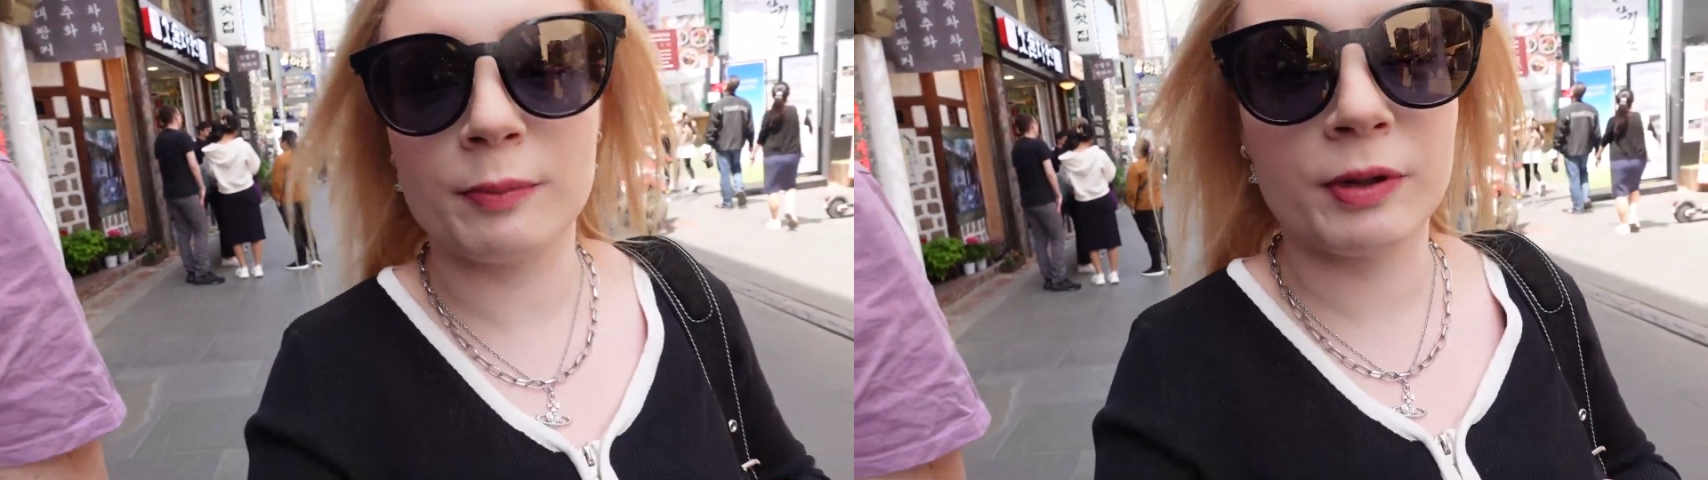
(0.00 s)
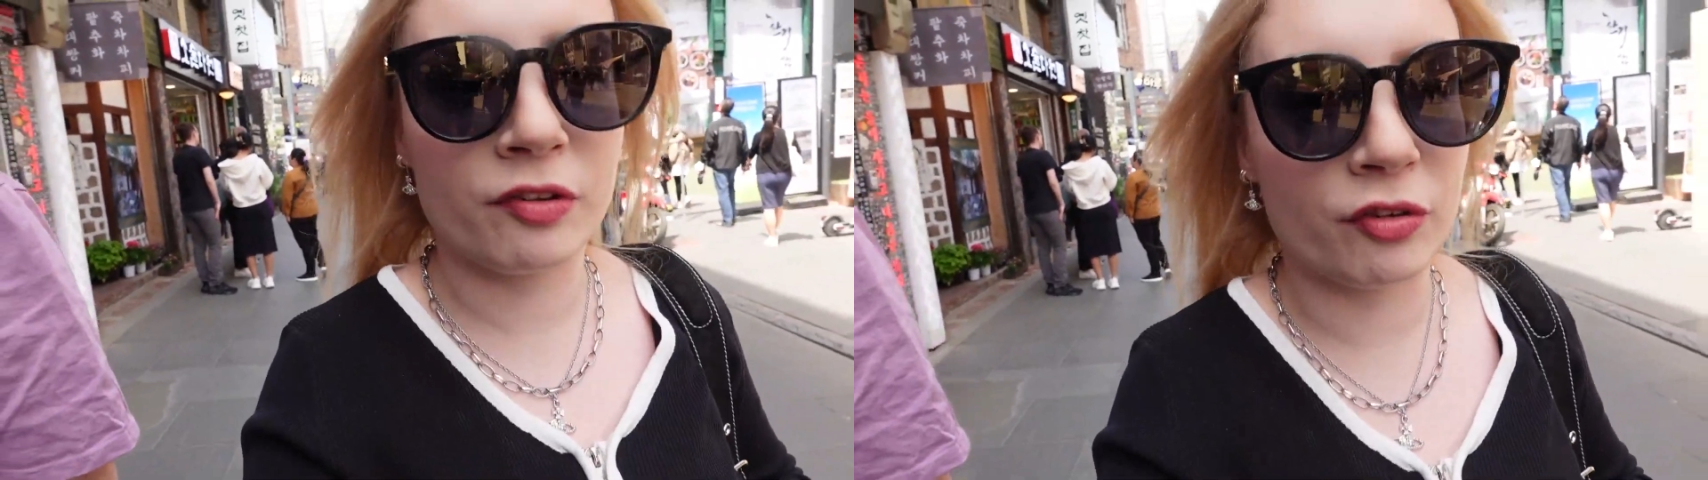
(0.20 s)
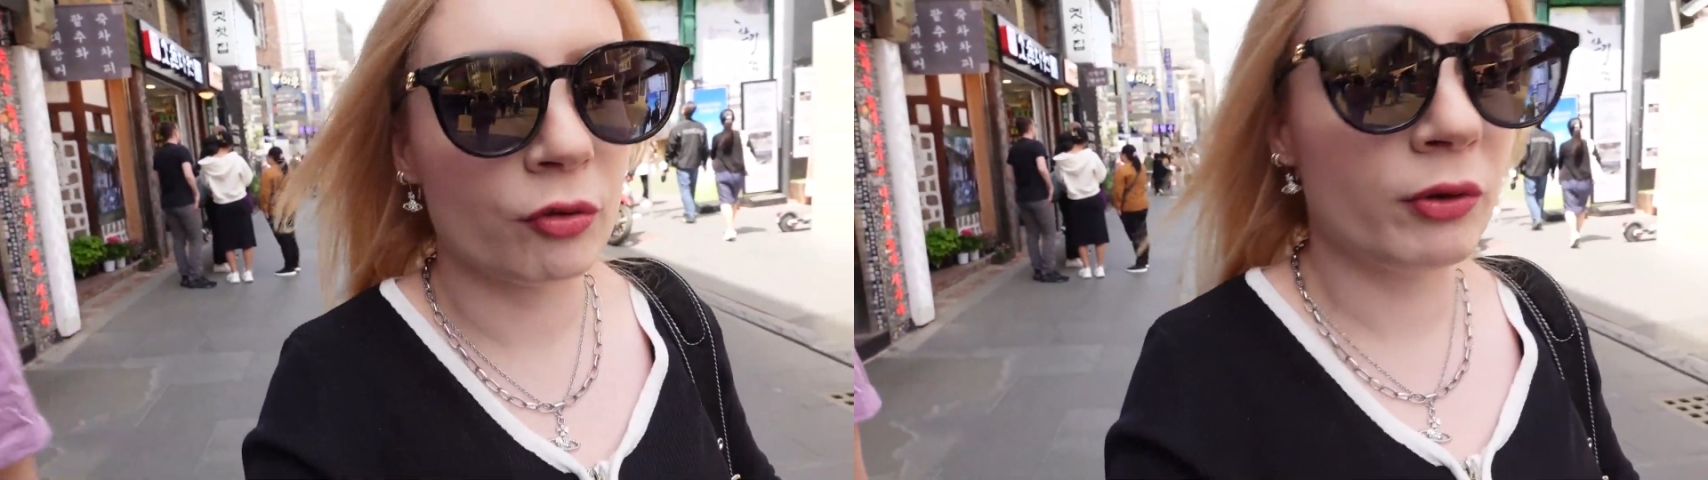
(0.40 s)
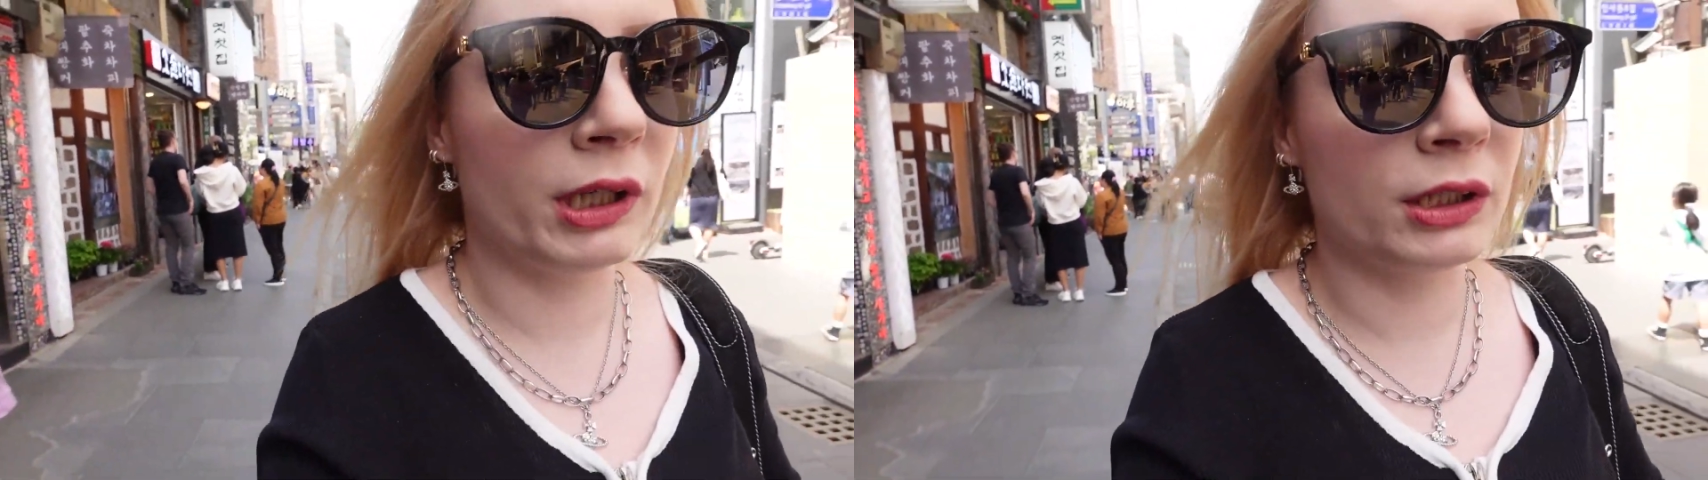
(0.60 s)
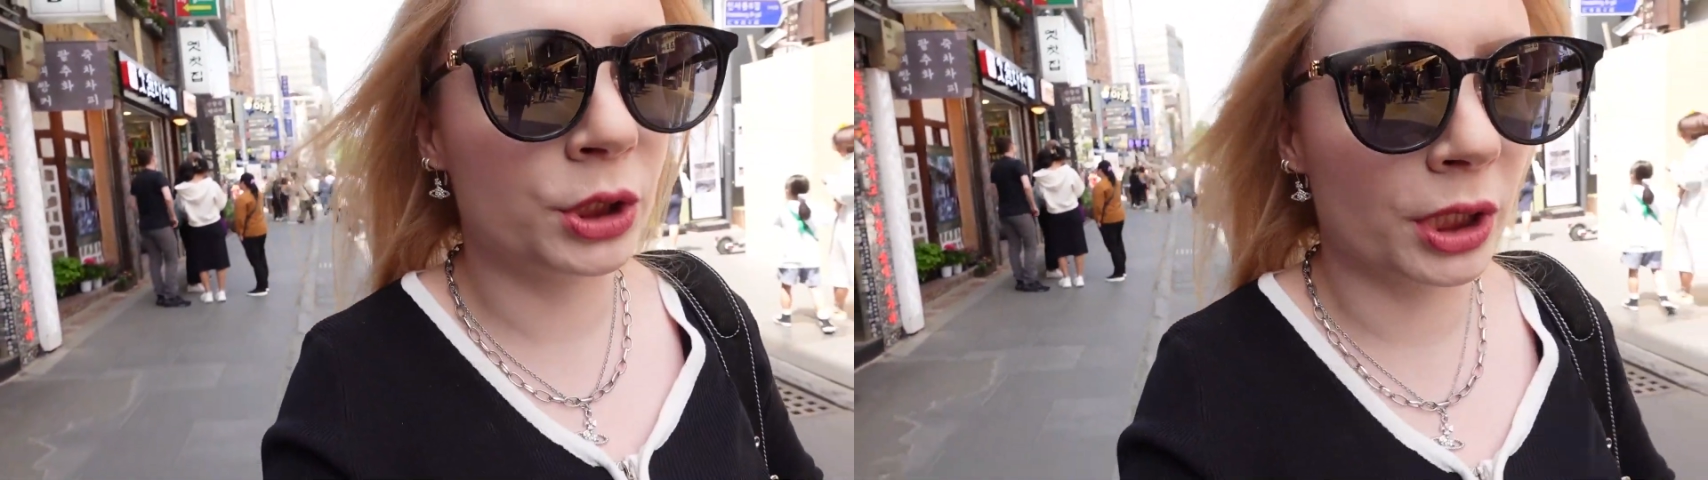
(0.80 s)
persone
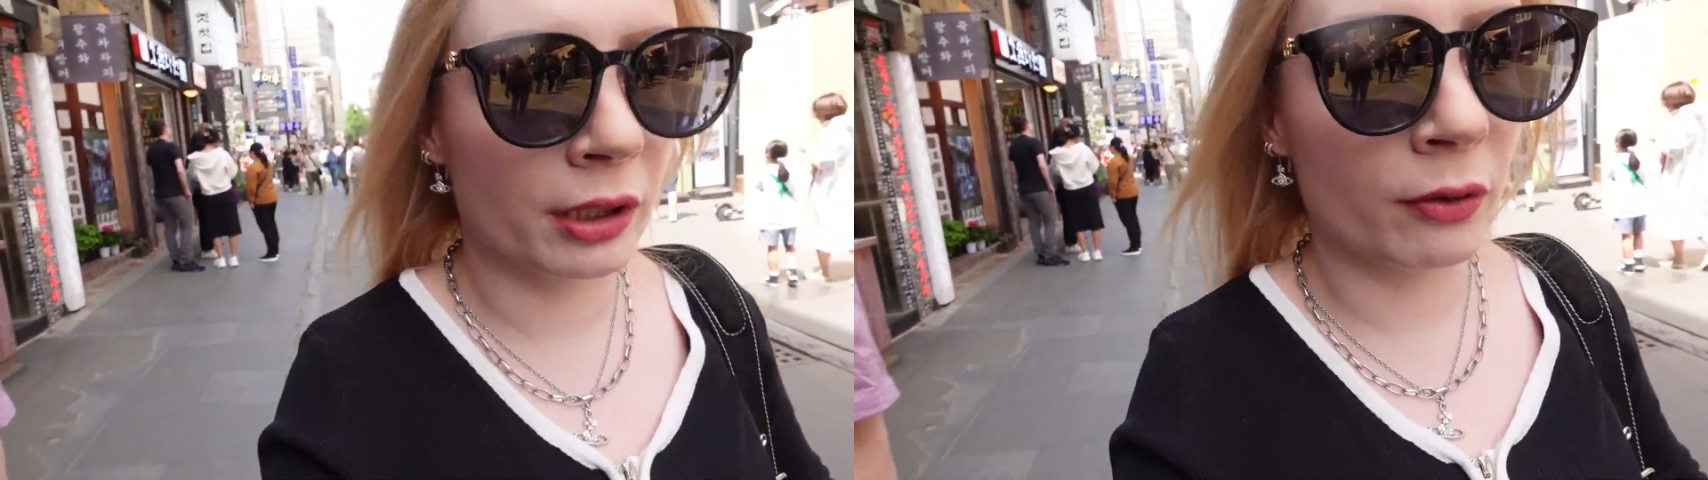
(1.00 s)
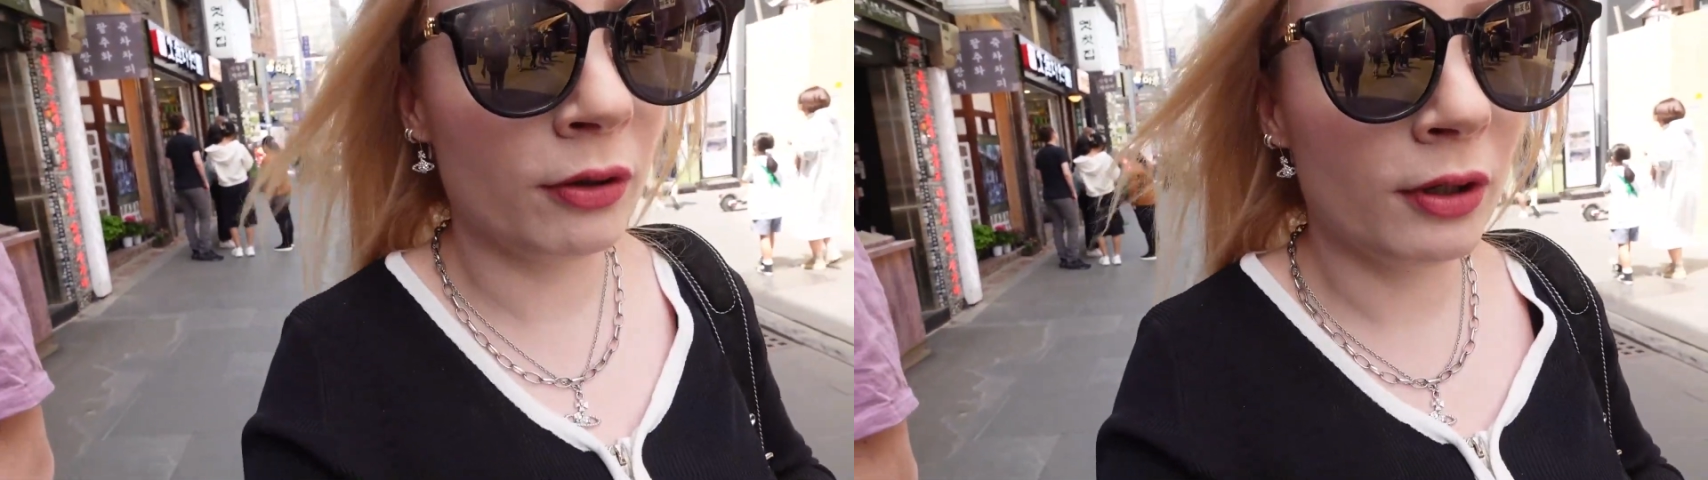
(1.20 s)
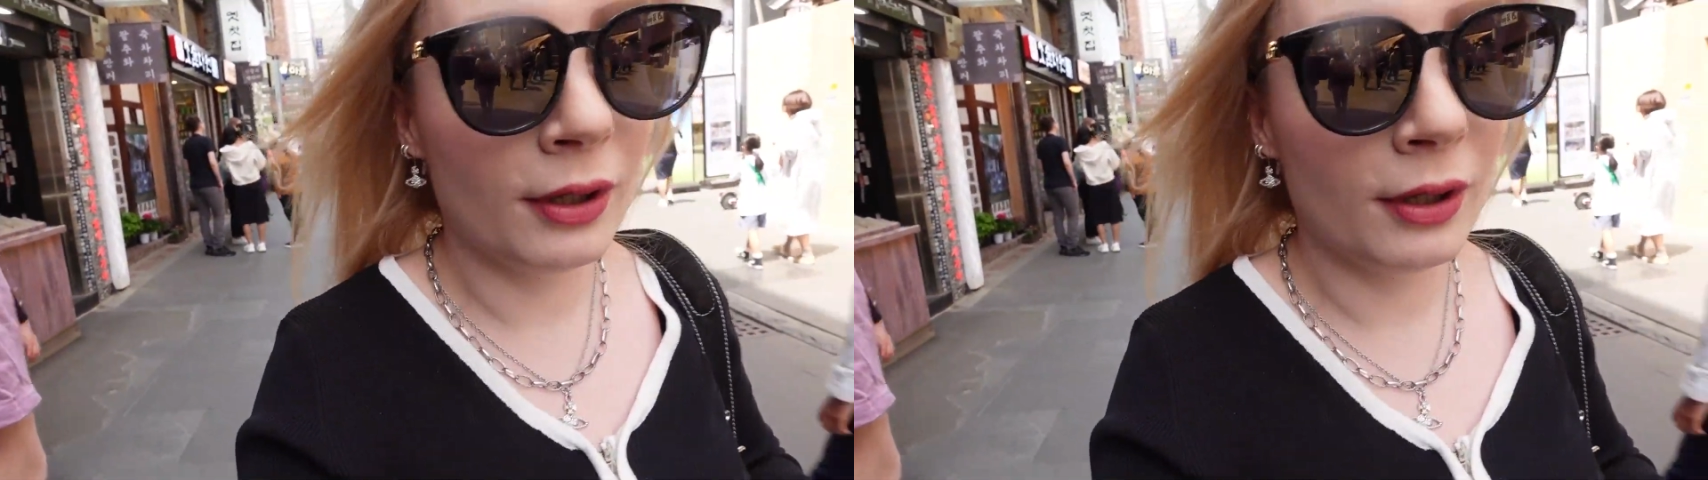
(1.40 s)
in giro